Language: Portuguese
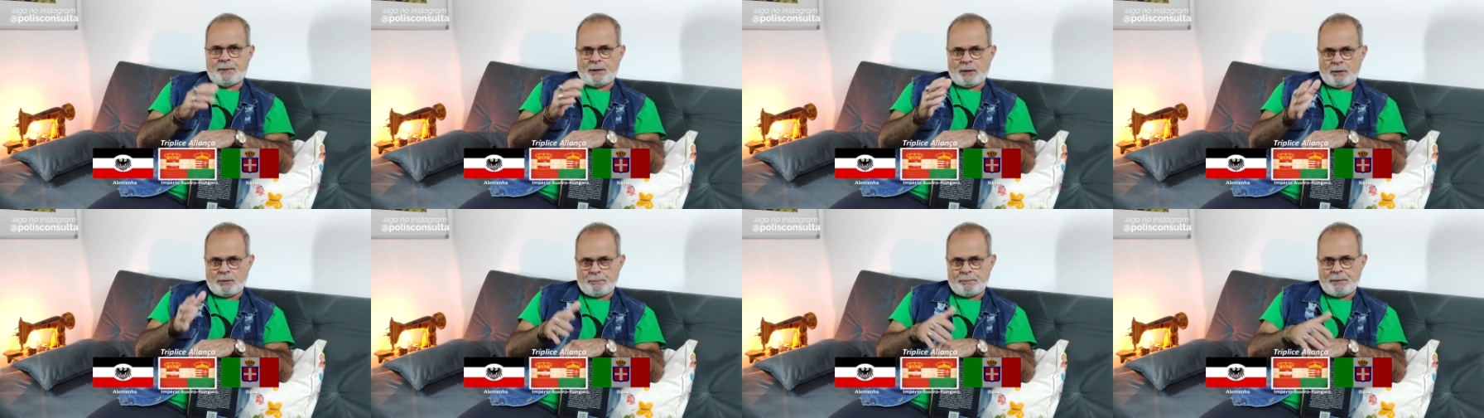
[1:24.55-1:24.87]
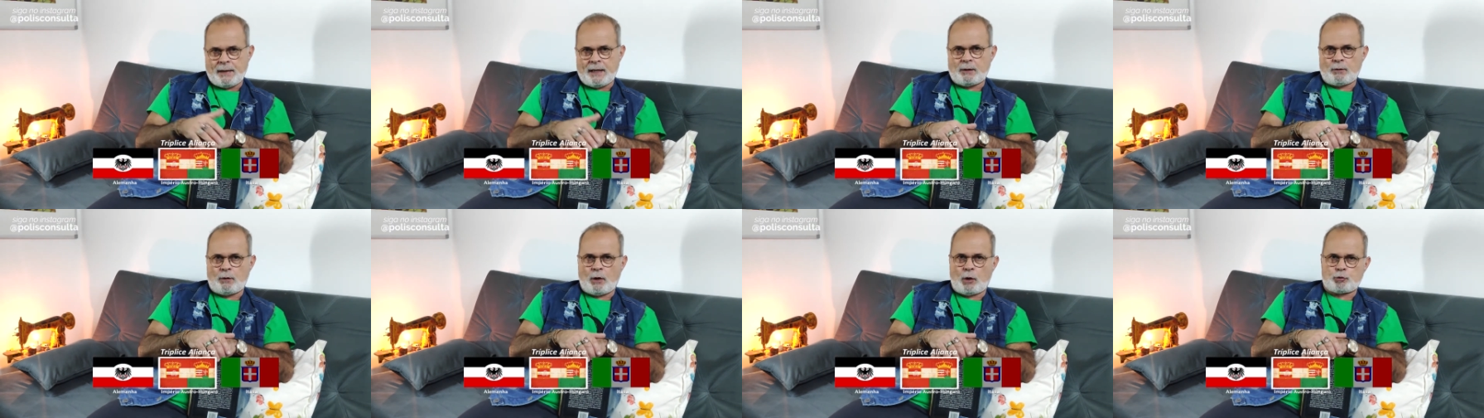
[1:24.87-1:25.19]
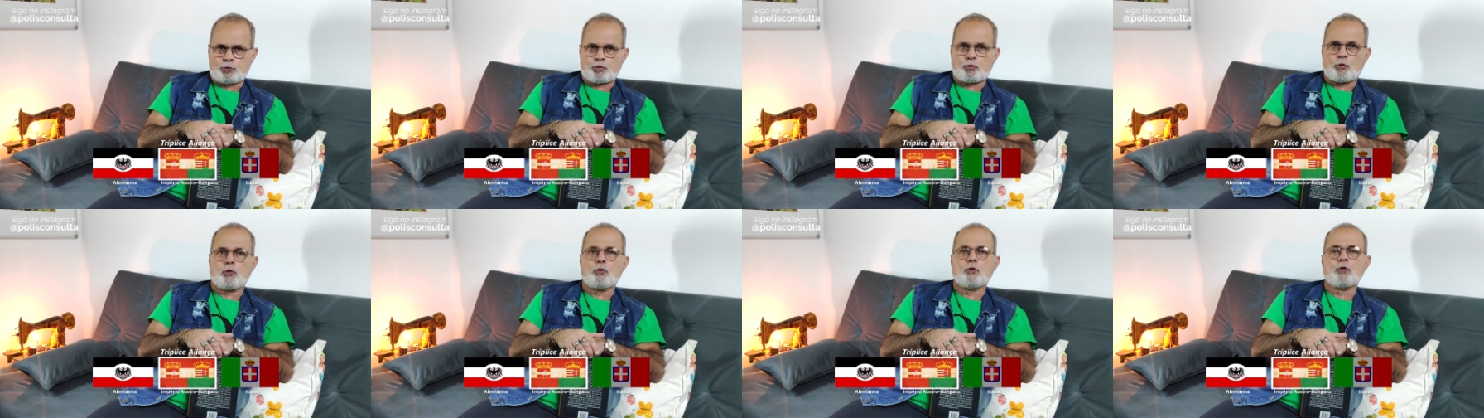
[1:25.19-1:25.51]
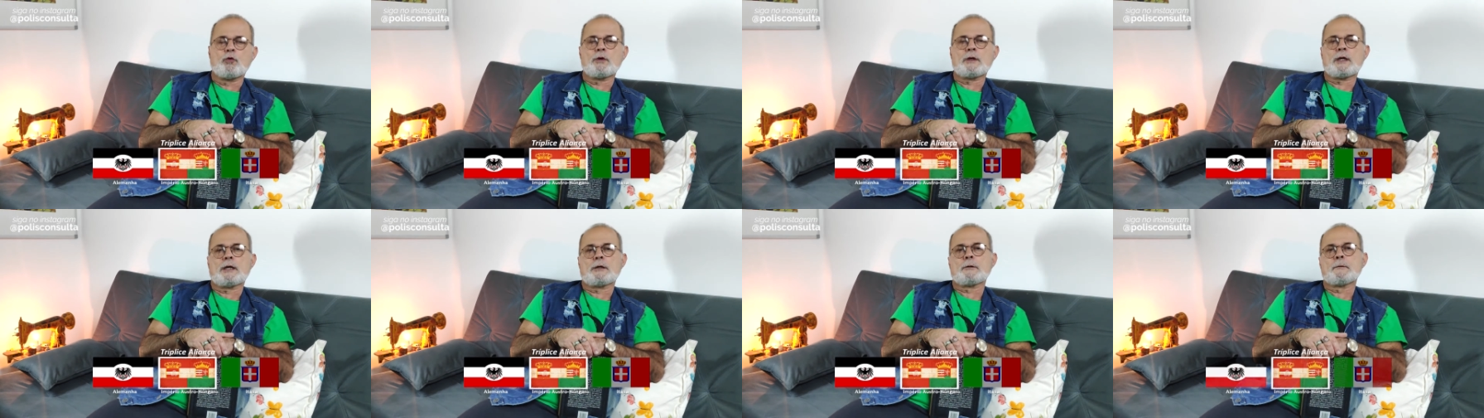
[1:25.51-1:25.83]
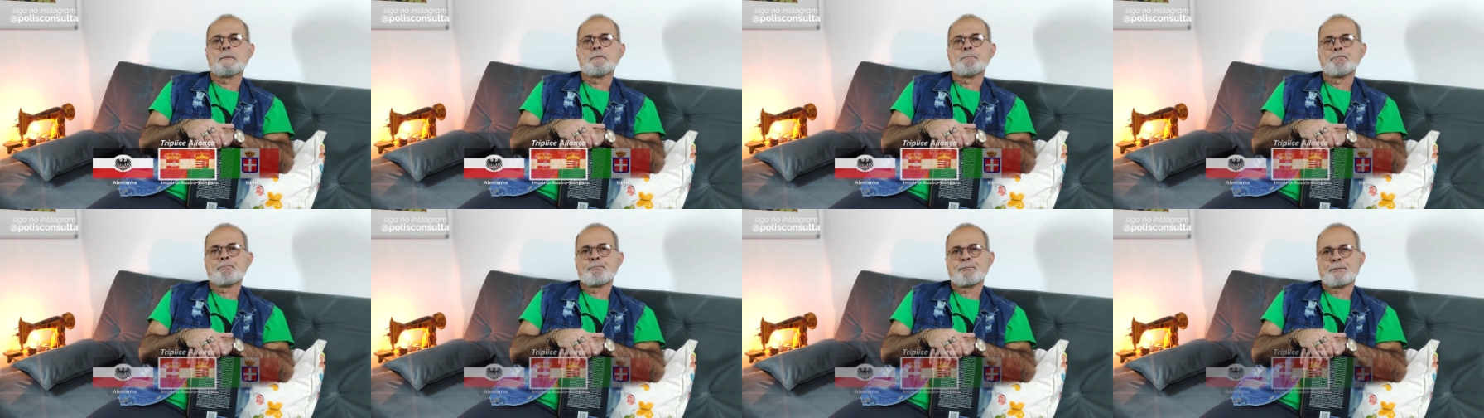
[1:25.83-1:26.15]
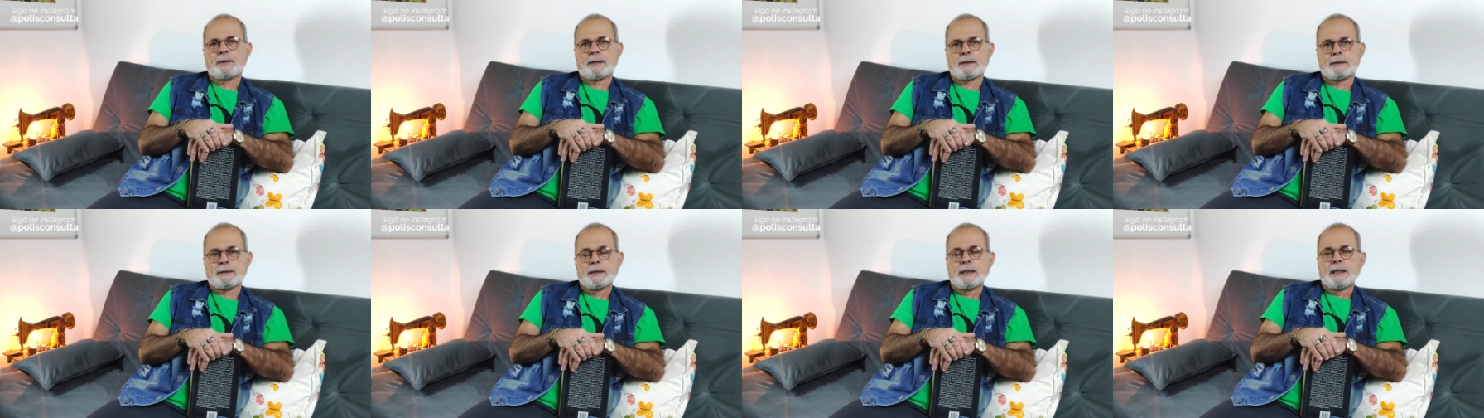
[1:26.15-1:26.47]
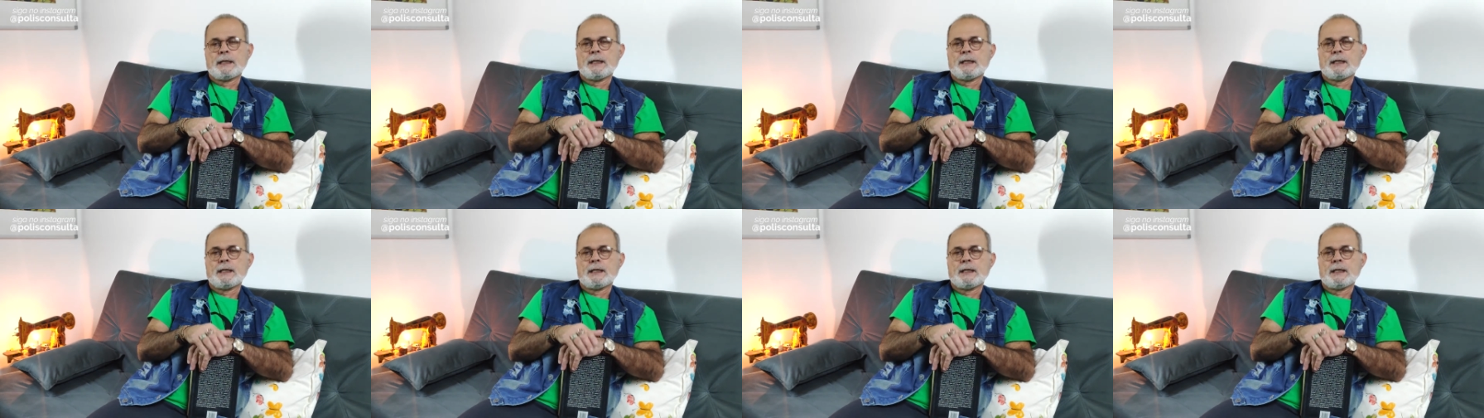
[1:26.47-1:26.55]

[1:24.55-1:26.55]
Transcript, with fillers: pelo Império Austro-Húngaro. Né?